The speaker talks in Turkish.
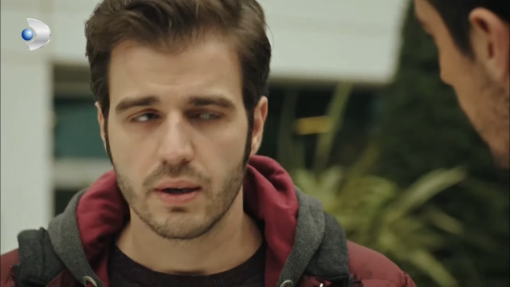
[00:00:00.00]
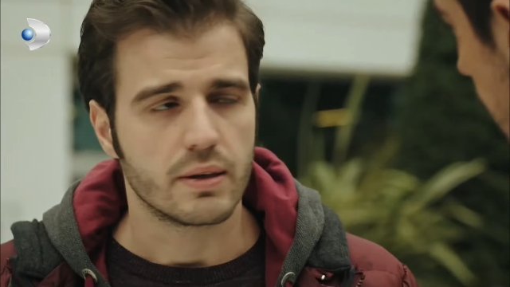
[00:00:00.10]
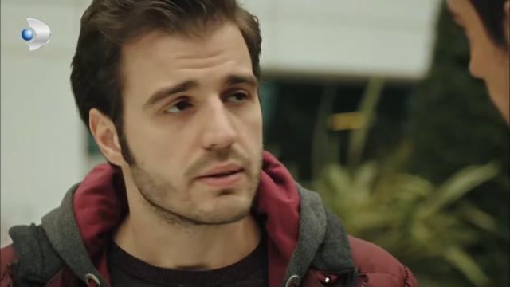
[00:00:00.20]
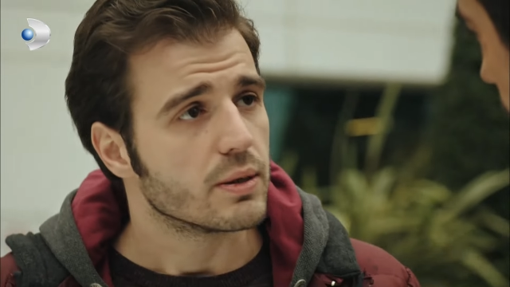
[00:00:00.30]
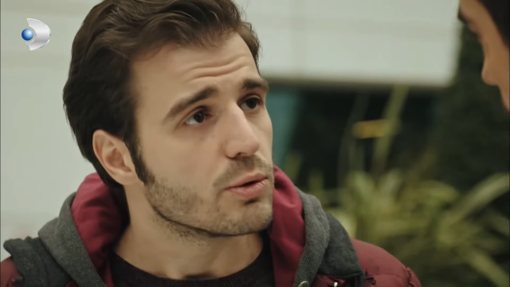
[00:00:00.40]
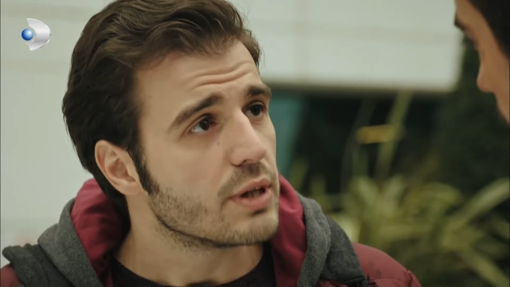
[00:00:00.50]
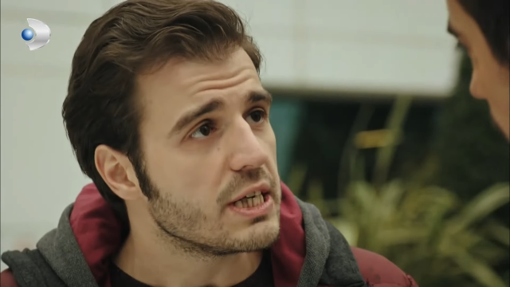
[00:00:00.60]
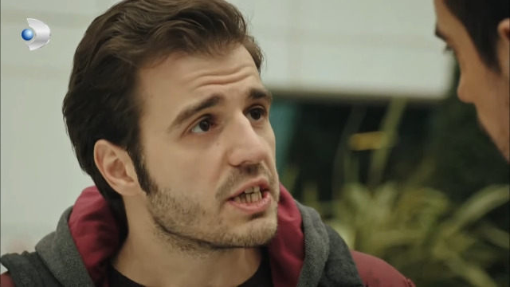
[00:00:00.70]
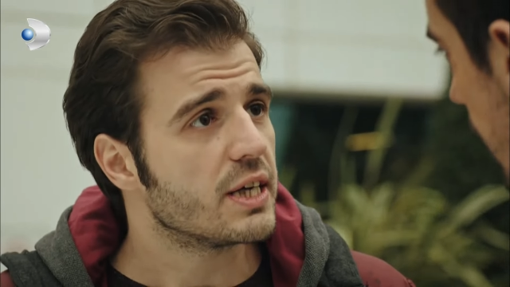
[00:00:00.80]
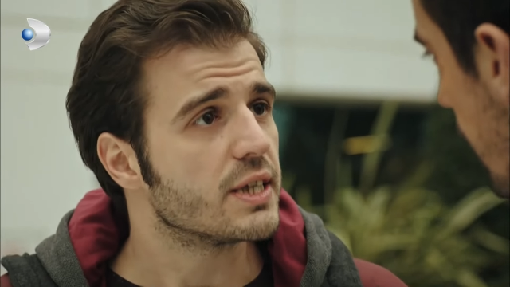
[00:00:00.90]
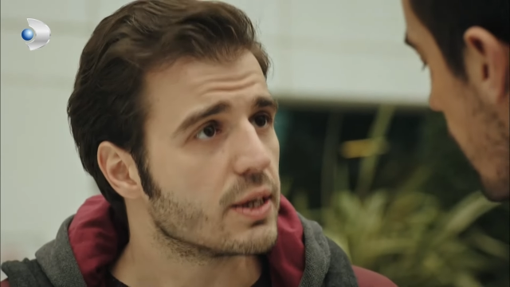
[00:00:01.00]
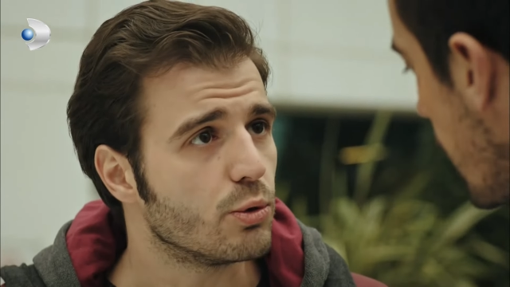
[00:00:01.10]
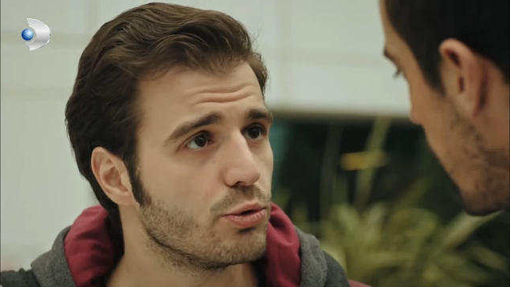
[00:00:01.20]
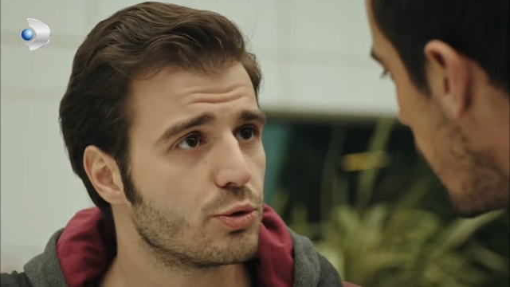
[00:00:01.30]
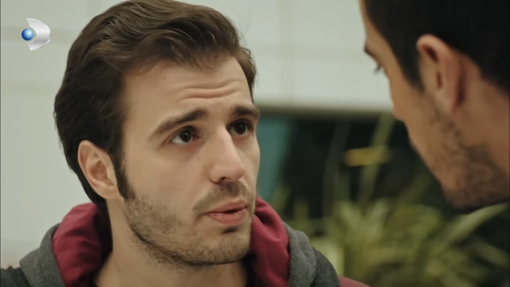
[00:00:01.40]
Sen orada işkence de
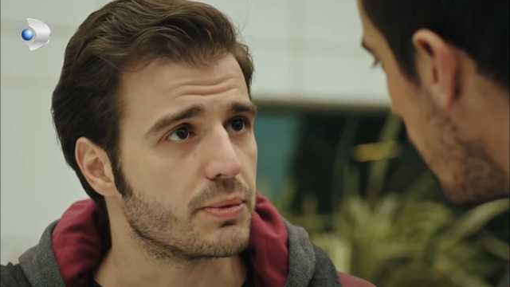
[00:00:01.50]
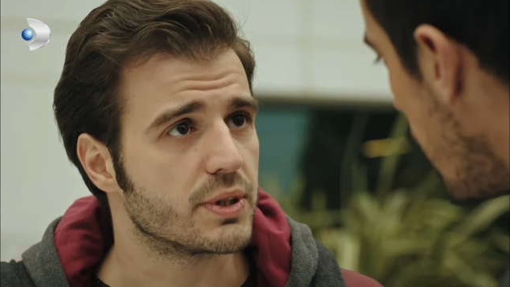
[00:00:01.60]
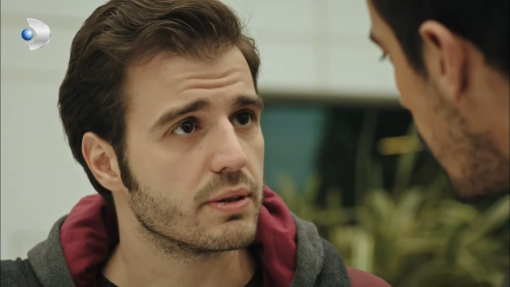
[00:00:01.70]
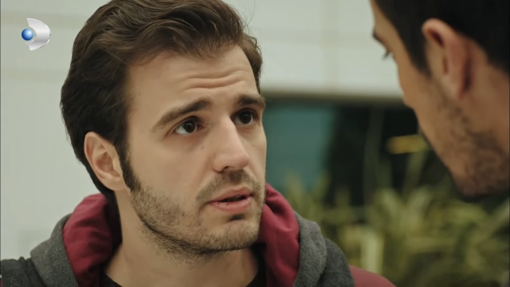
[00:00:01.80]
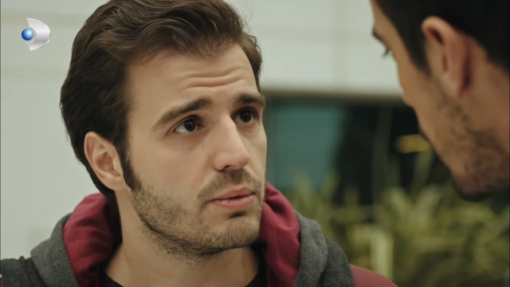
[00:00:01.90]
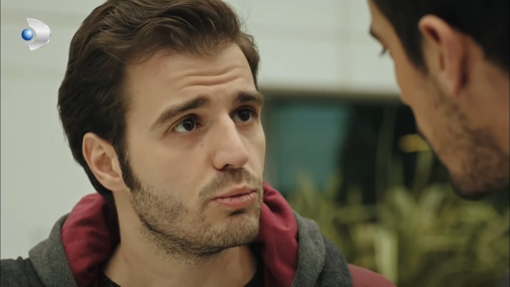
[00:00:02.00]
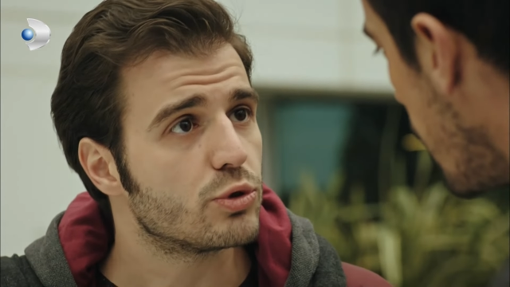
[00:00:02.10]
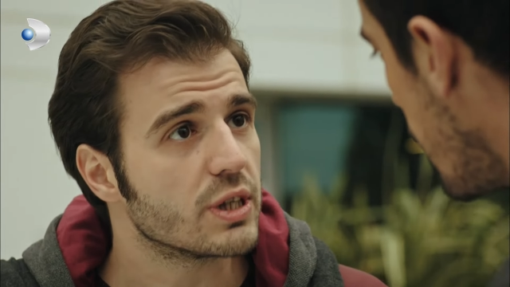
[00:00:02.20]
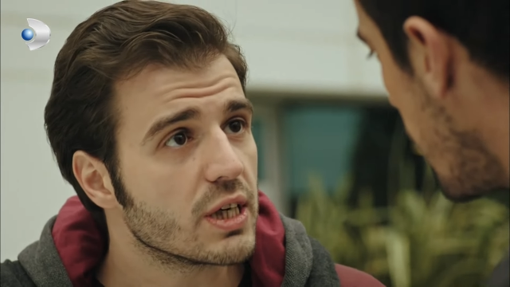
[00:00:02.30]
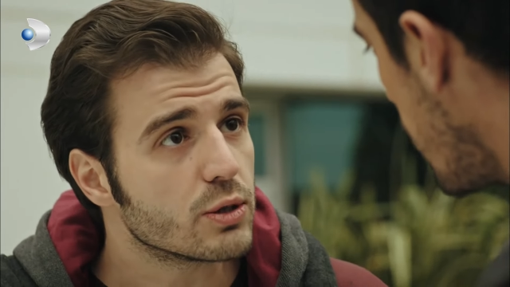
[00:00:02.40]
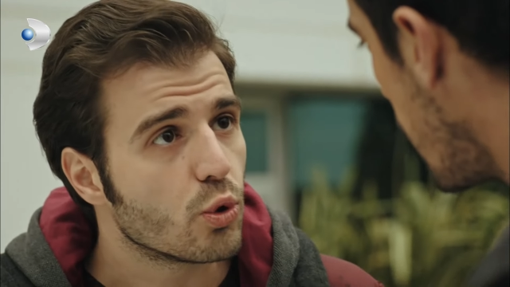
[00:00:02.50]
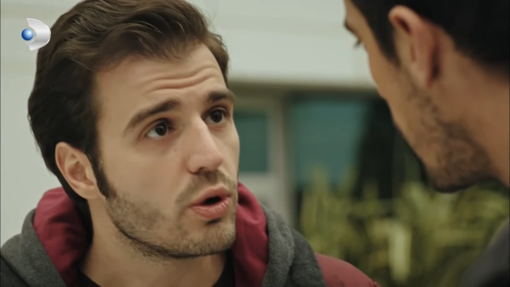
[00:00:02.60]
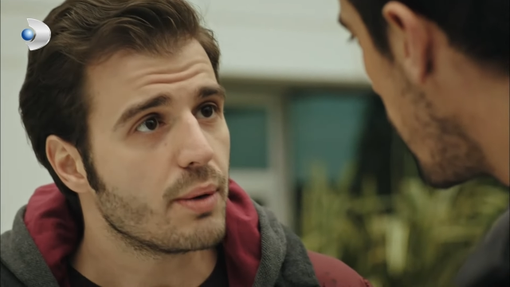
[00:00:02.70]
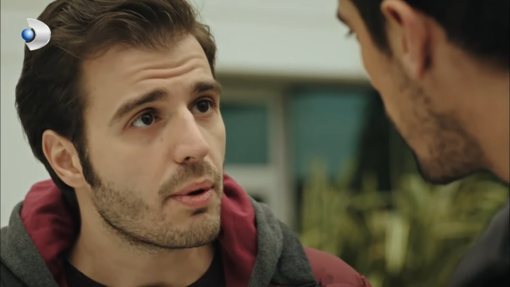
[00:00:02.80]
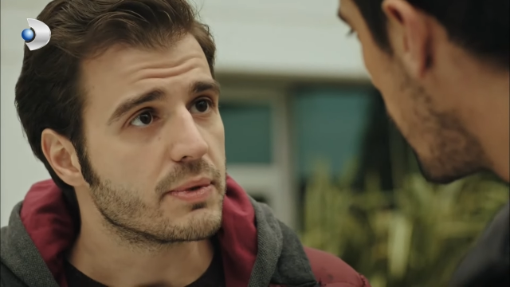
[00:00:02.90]
konuşmamışsın. Müsteşarı
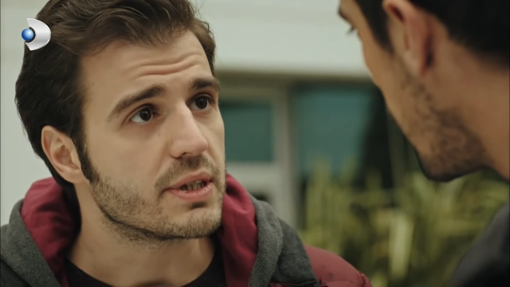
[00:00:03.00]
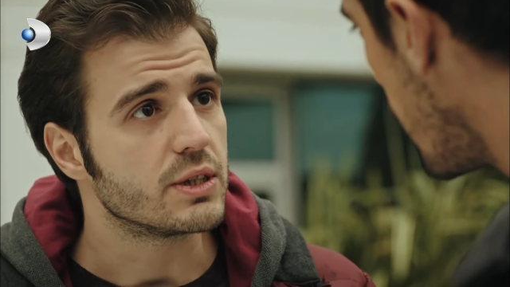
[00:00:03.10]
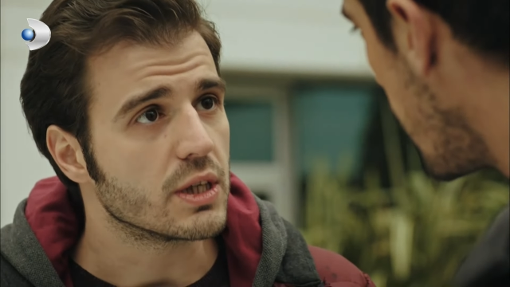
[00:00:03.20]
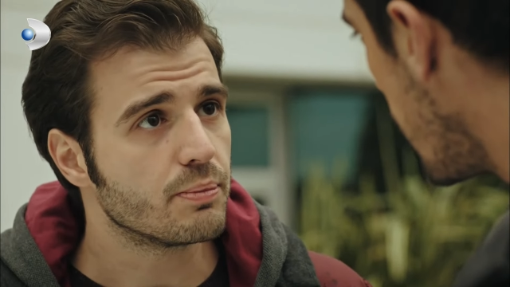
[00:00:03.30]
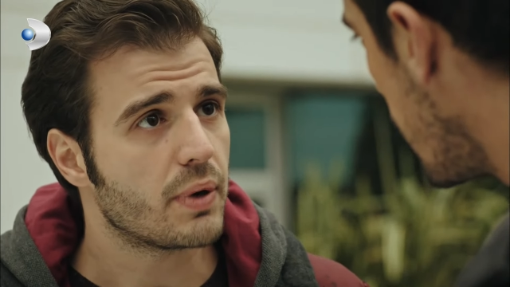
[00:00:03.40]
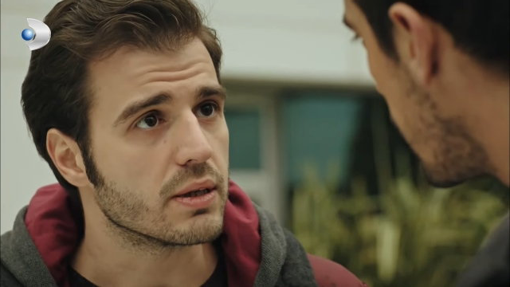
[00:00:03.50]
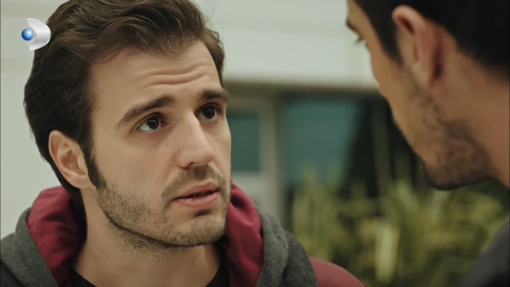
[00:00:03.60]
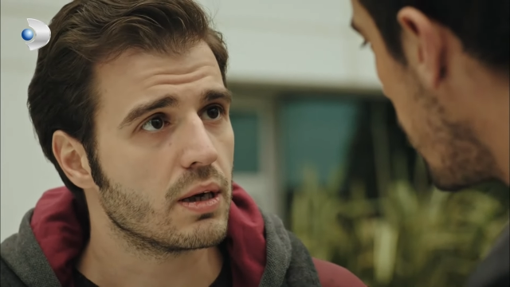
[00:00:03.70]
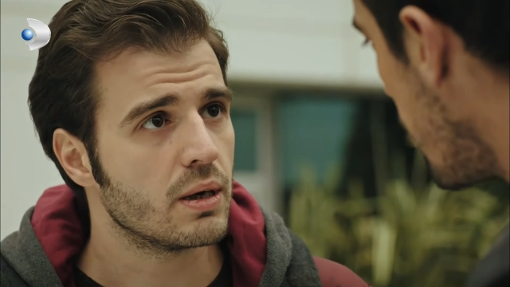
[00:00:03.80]
söylememişsin canın pahasına.